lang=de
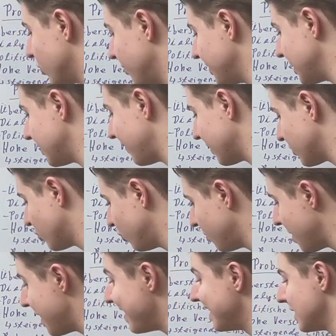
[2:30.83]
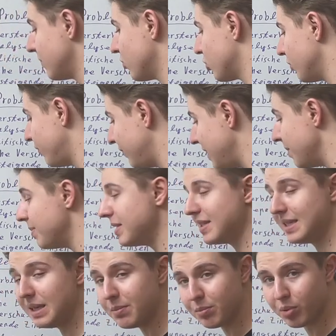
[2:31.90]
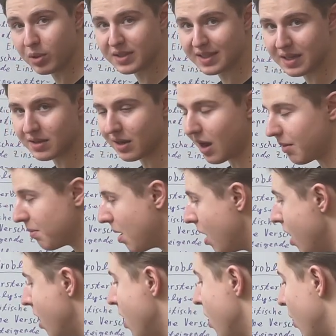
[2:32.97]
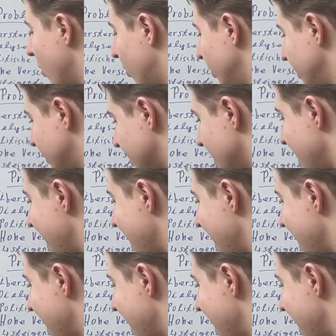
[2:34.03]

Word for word: Umsatzwachstum zwischen 4 bis 7 Prozent haben und